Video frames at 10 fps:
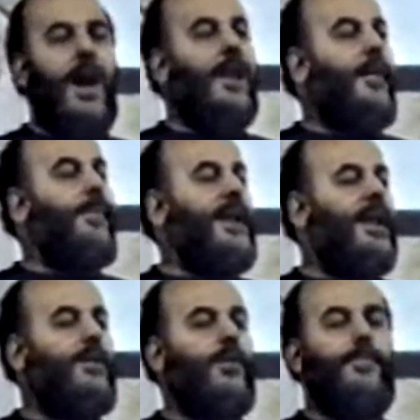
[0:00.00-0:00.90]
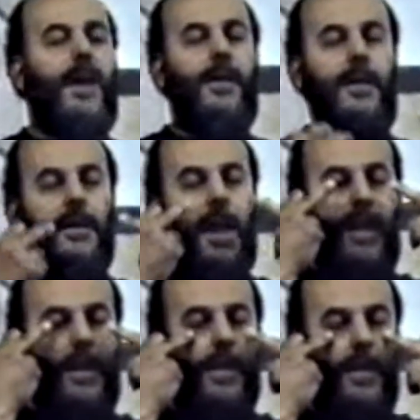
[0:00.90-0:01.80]
قال رابين انا كنت
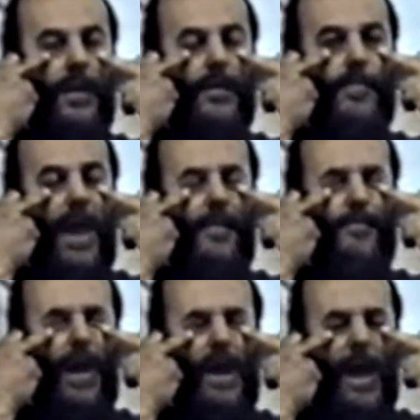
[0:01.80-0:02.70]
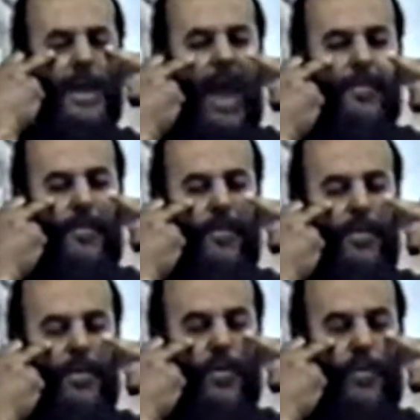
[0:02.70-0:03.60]
يعني بحب انام
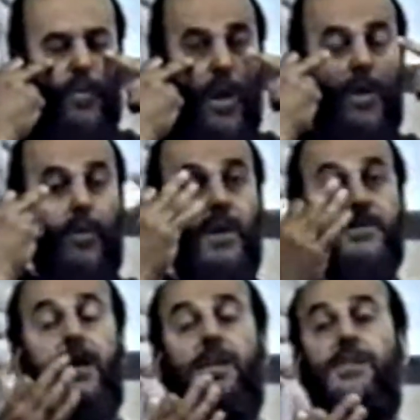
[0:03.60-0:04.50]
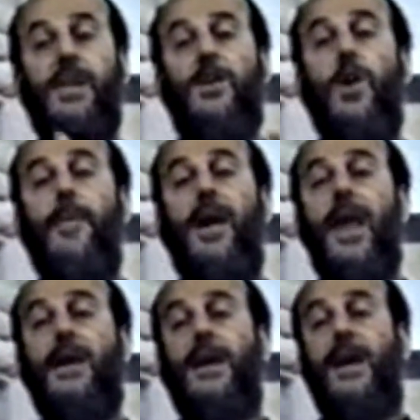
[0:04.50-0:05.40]
واستيقظ ثاني يوم
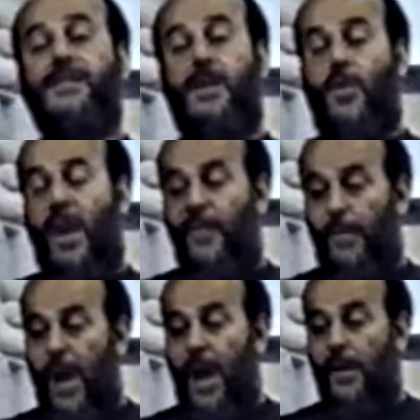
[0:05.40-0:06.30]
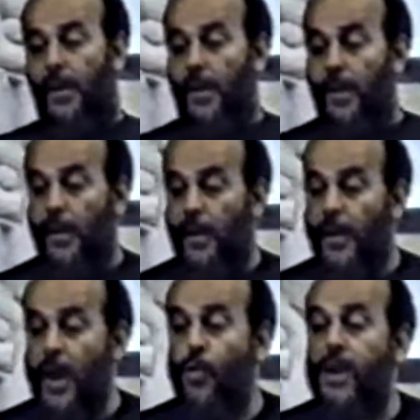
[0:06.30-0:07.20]
الاقي غزه كلها في البحر
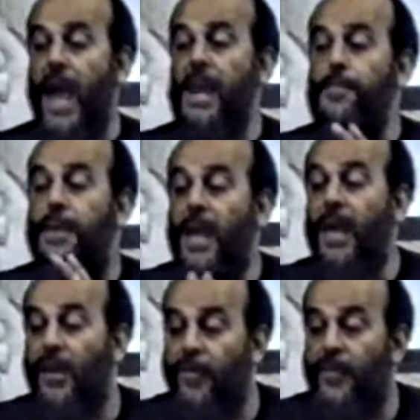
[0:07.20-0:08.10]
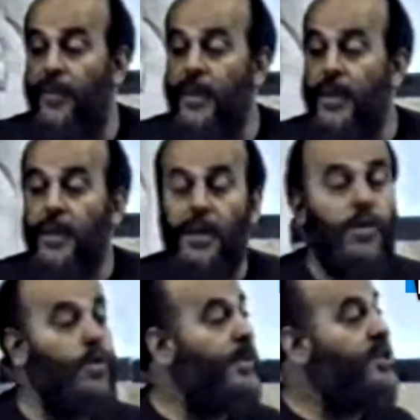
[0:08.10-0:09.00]
لو كان بيعرف
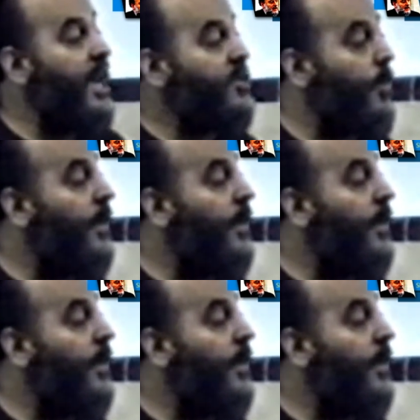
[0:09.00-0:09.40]
انه بجيشه